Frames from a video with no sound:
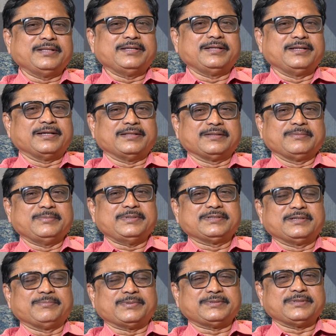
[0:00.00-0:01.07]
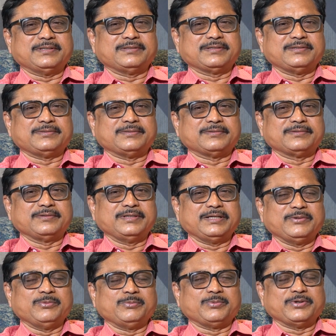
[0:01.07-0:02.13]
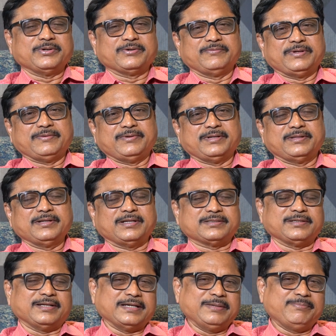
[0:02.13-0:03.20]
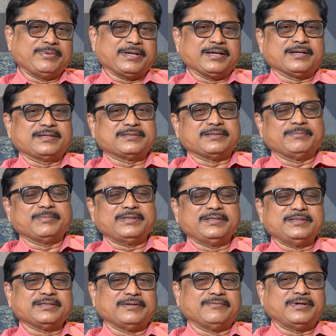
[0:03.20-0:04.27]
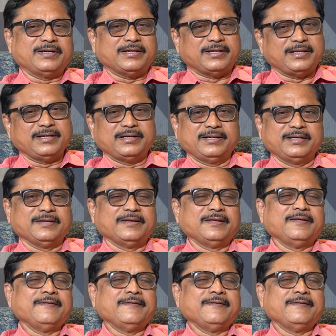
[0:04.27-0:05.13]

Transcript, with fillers: దీనికి అంతకు మించిన ప్రశాంత్ కిషోర్తో ఏం ఉపయోగం ఏమి లేదు అసలు ఐప్యాక్ సంబంధించిన వాళ్ళు ఆల్రెడీ